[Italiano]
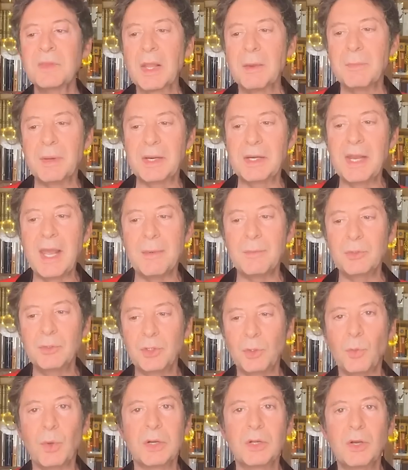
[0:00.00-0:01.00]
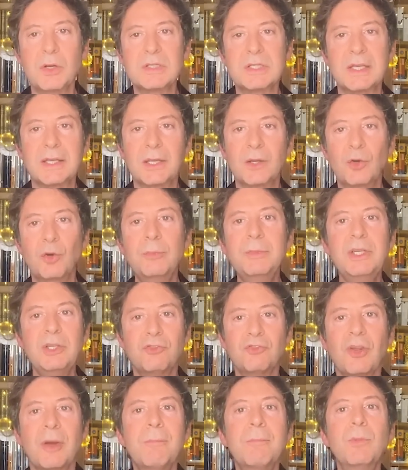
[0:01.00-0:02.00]
parliamo di qualcosa che
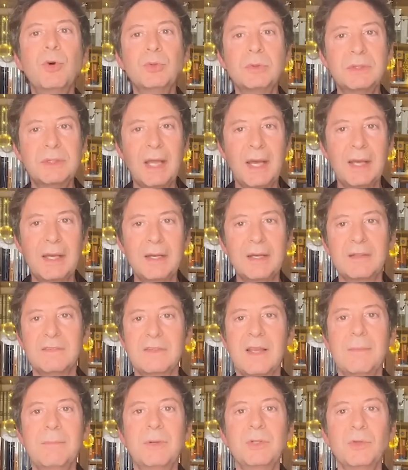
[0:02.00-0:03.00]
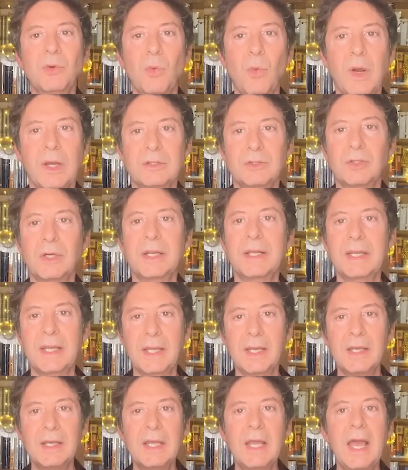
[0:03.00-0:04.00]
comincia a montare sabato 4 e
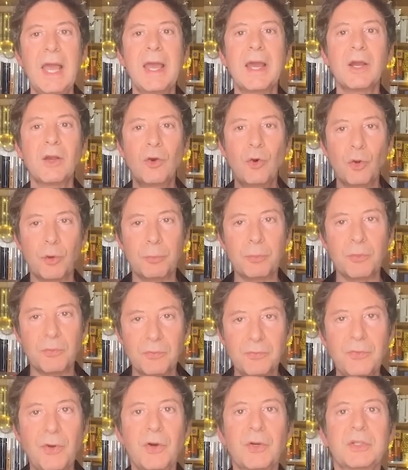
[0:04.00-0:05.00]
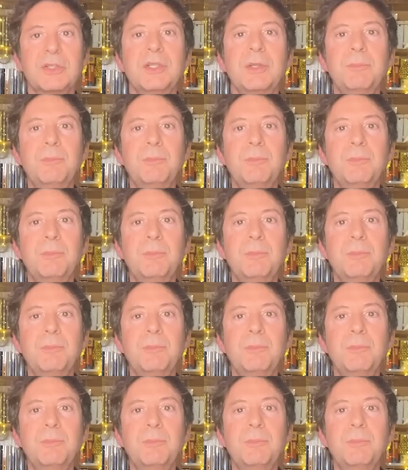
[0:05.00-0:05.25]
che è ancora più più forte,